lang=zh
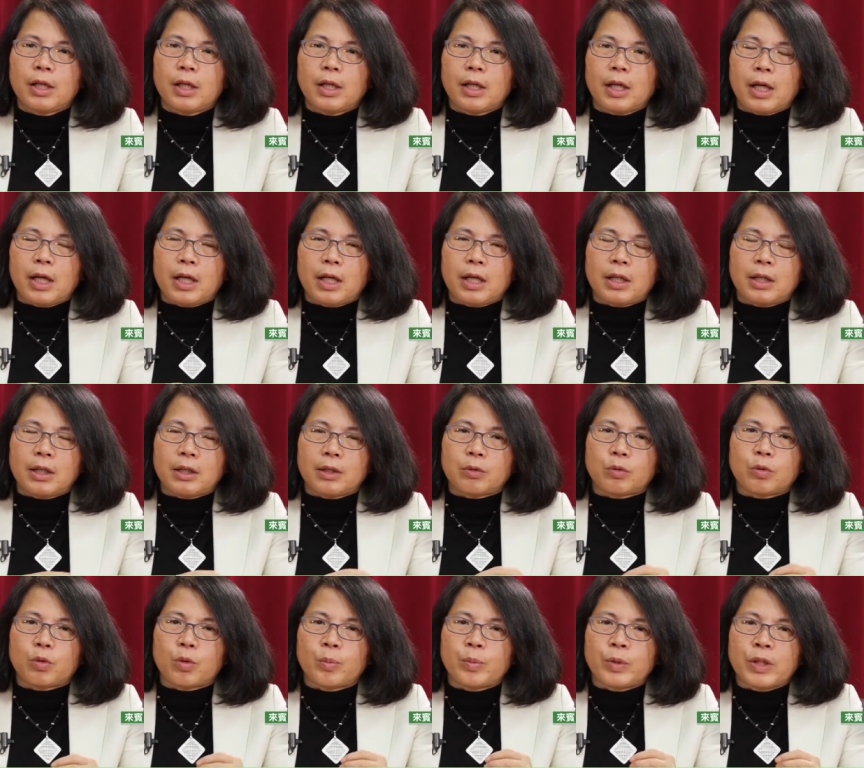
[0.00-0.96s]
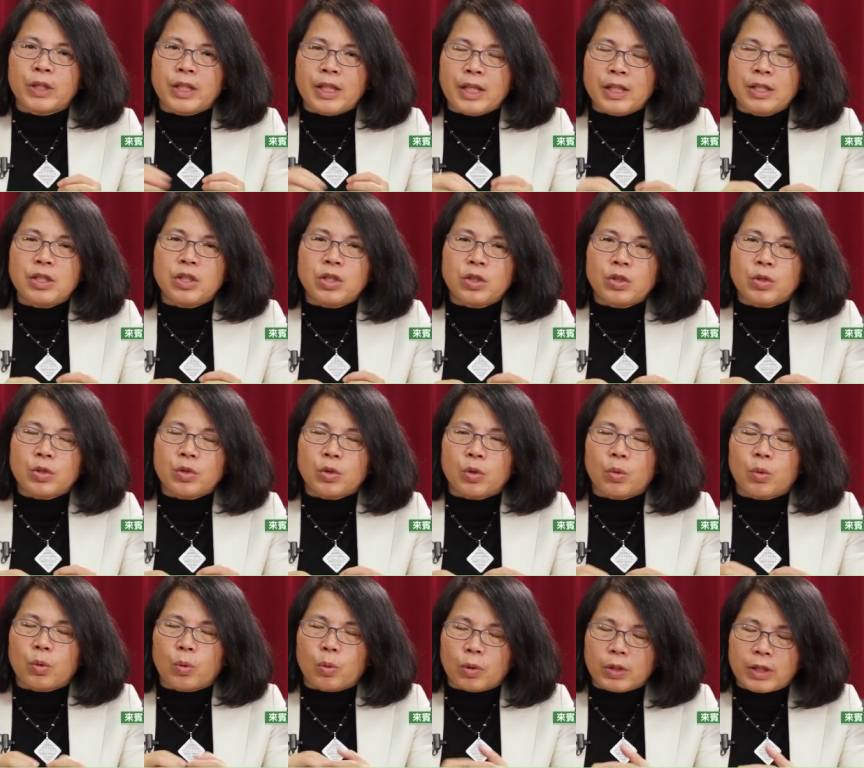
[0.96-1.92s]
呃，我们的研
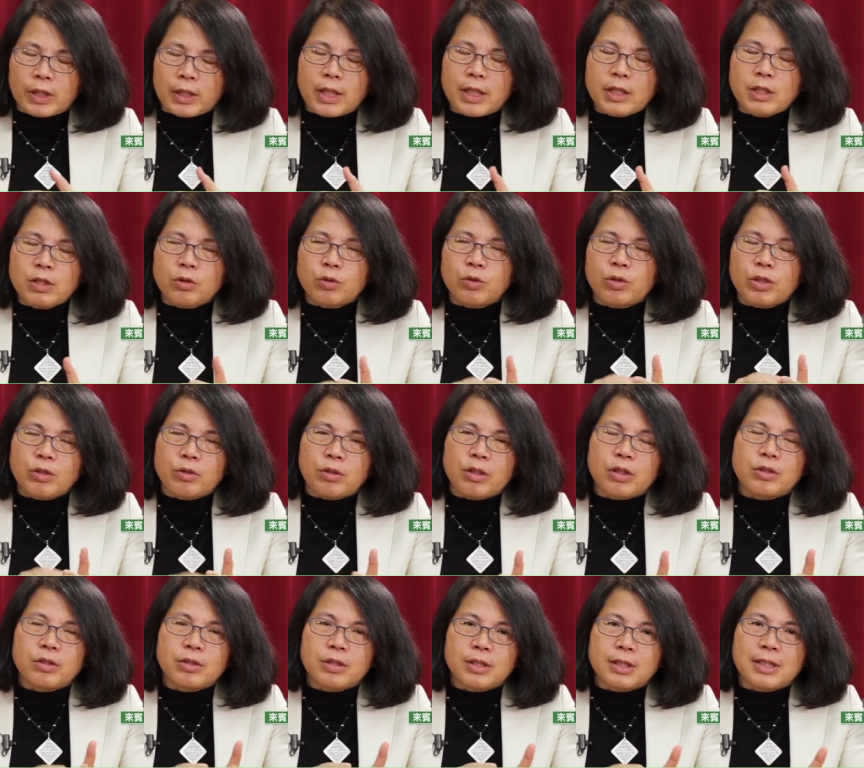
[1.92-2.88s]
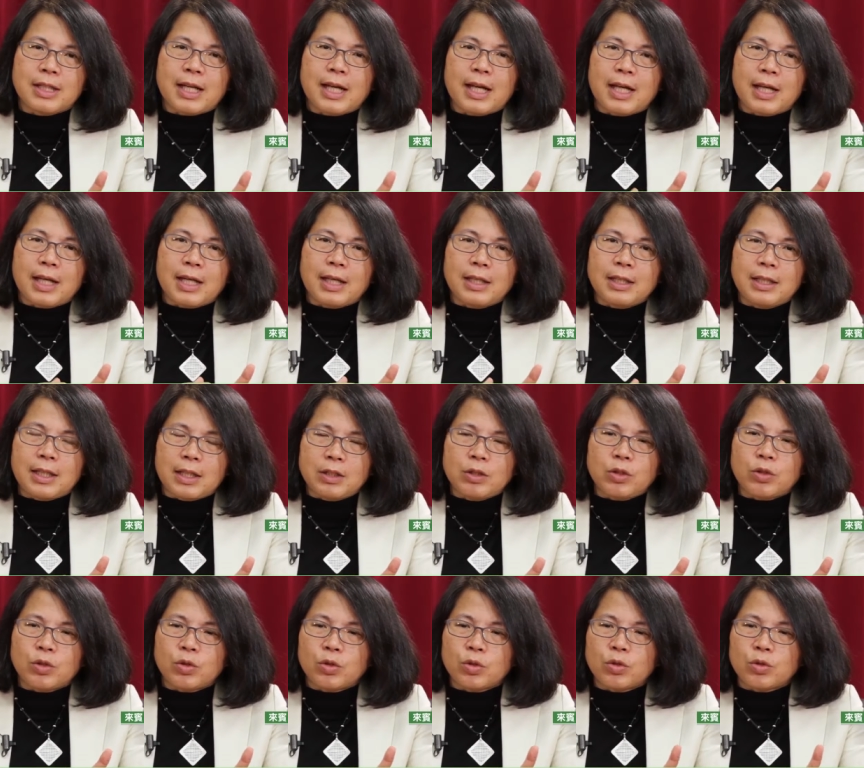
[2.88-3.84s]
究，我我的研究最主要就是在研
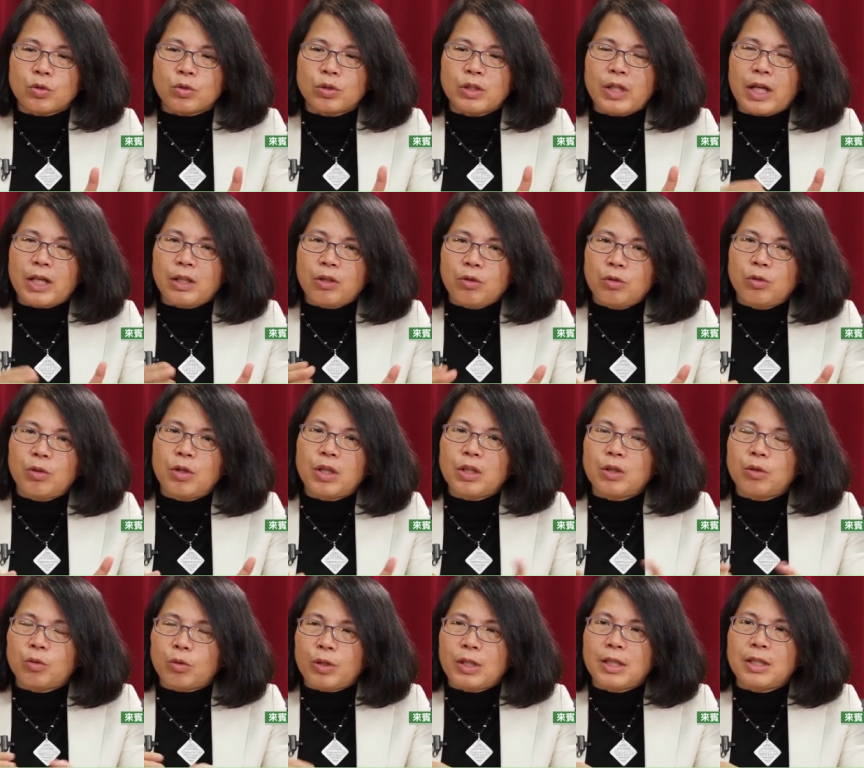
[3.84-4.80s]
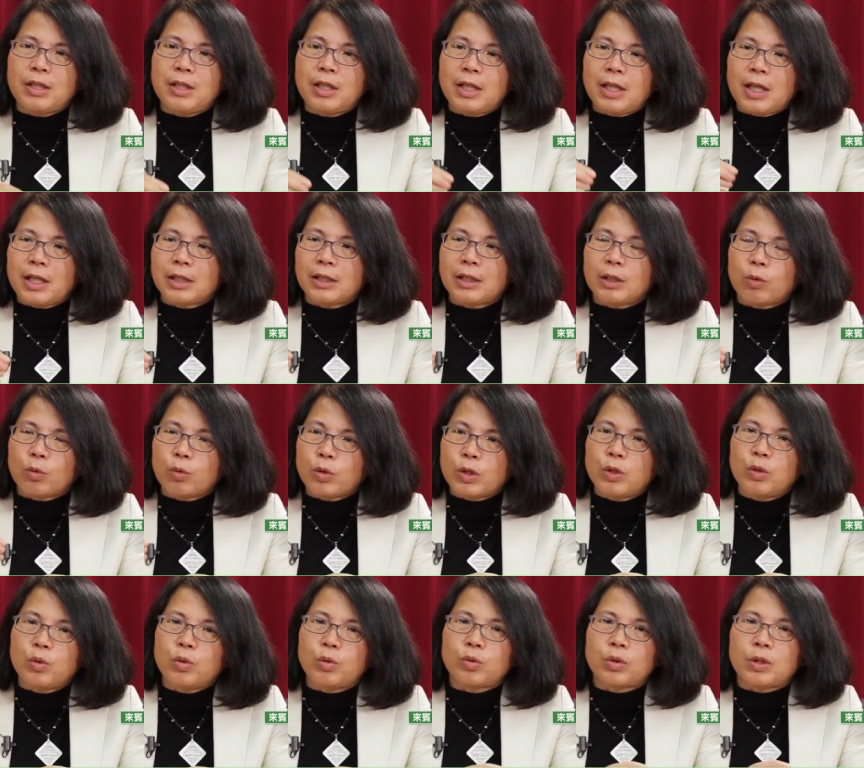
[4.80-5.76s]
究，就是说，那鱼类对于那样的
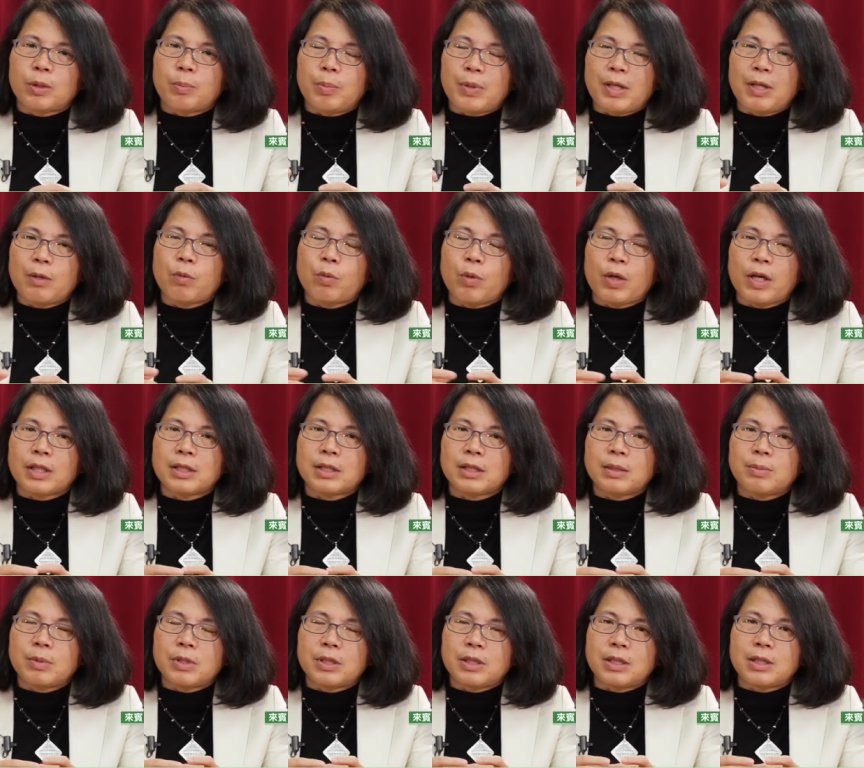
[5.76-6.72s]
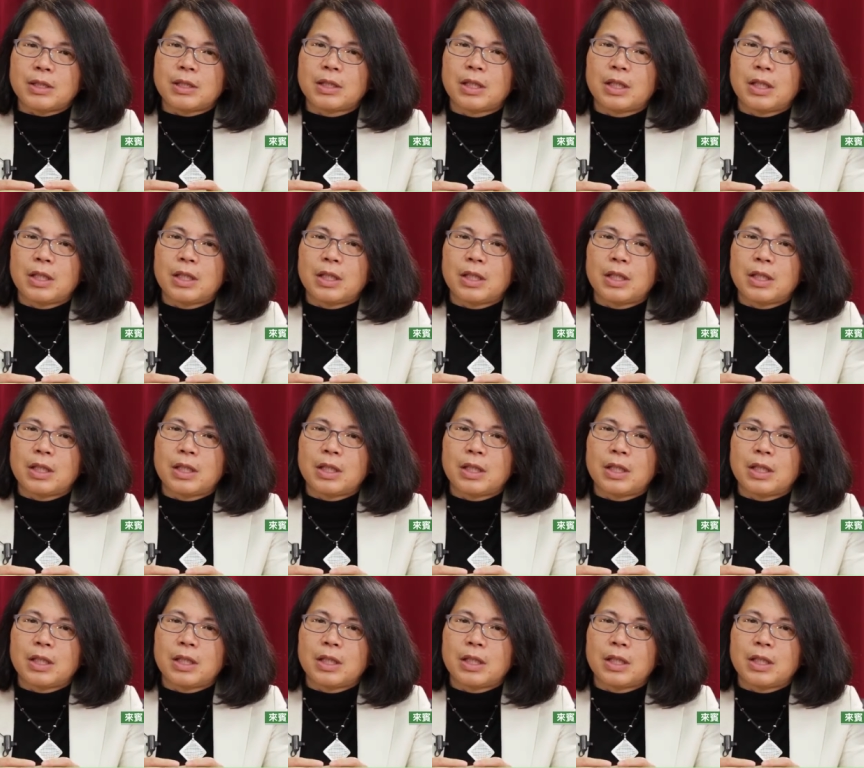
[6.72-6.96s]
温度的变化是不是